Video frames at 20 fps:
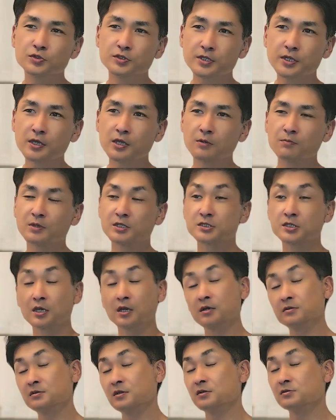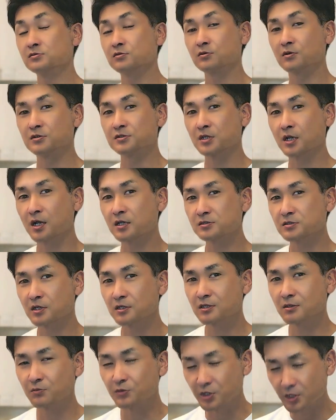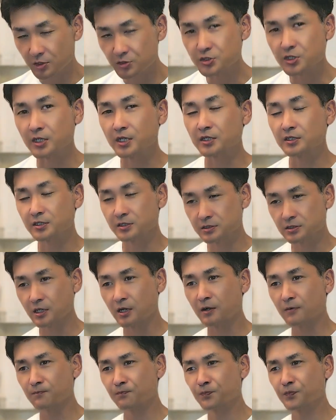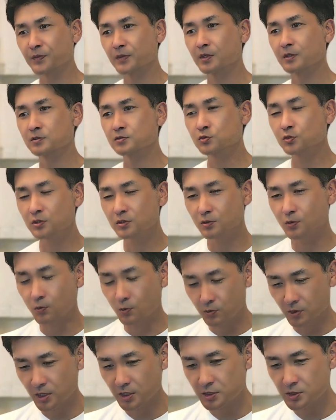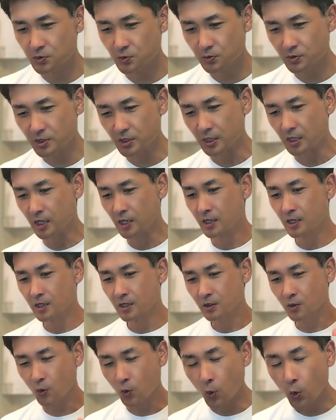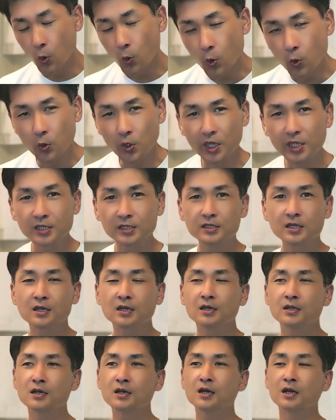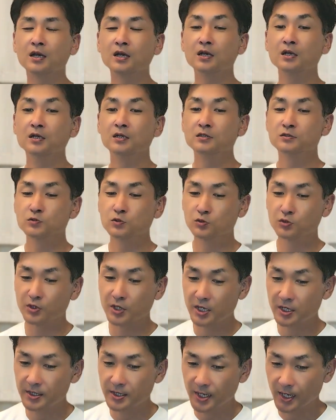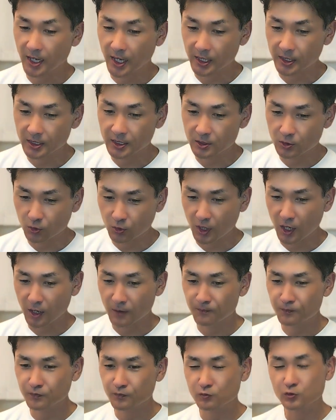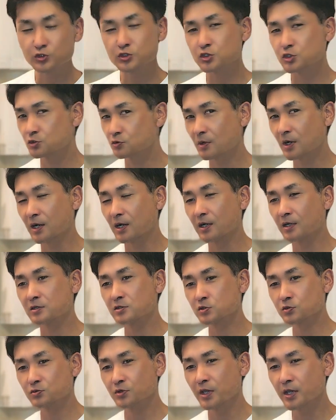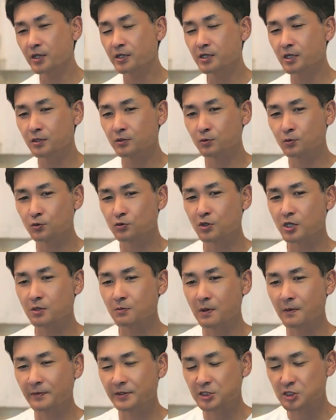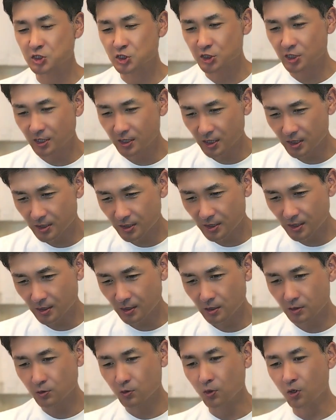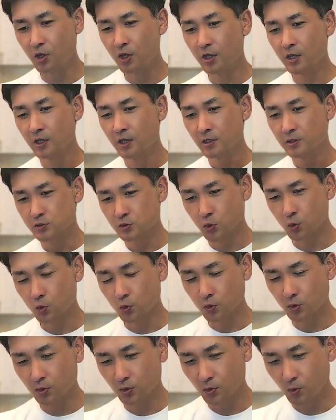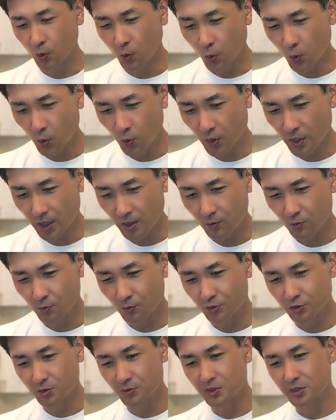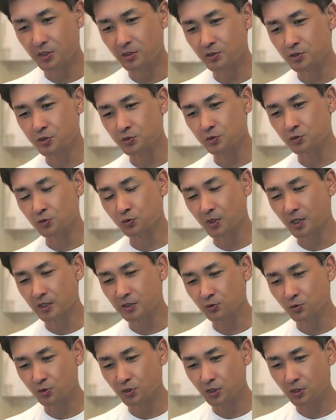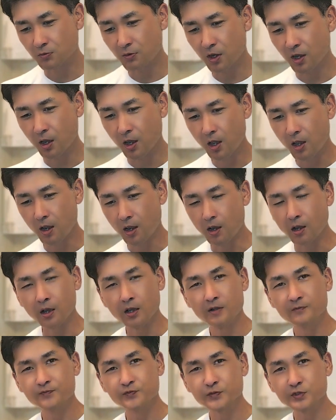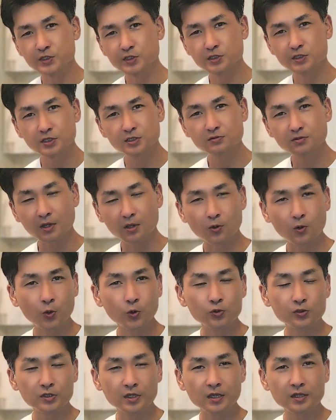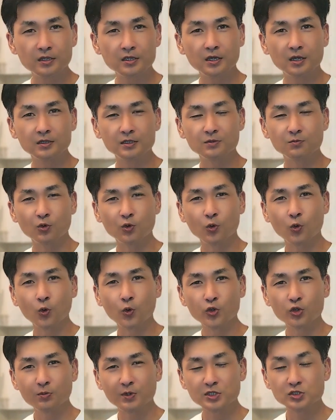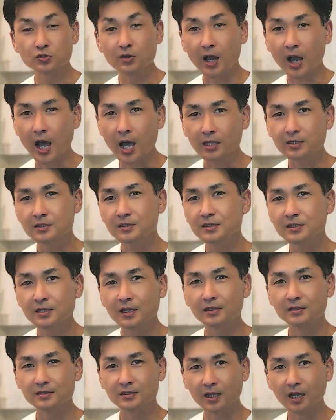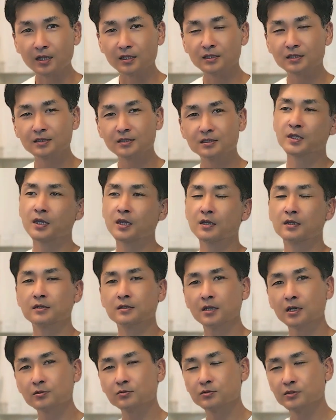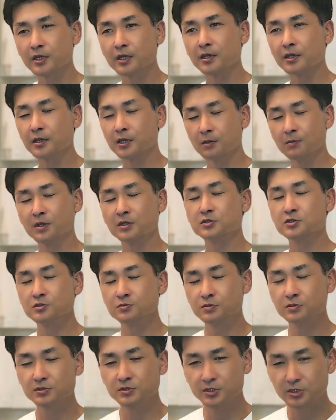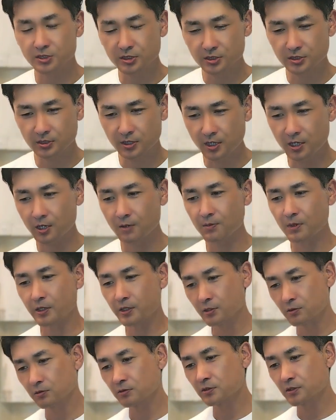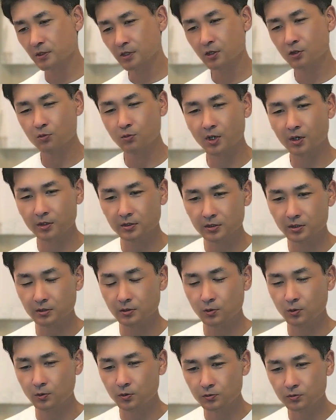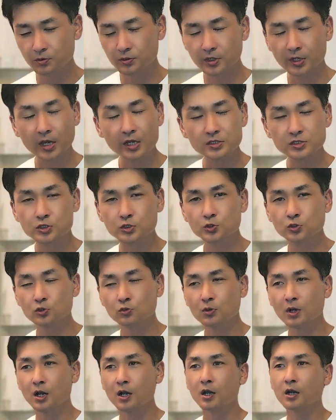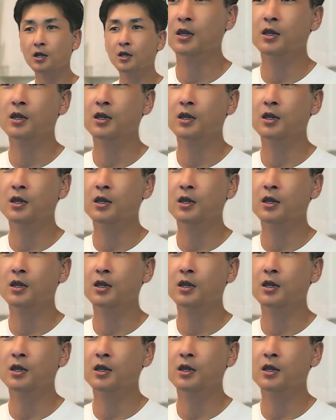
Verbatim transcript: いで、まセカンドハウスとか探す方もいるじゃないですかそれと同じように高原だからそのエリアがいいとかもしくはそのエリアのことは今まで知らないんだけどそこの高原を求めてる人とかにとってはあ実はこんなエリアにもこういう場所があったんだなので今自分自身が、まあ、いろんな県を回ってて本当に感じるのは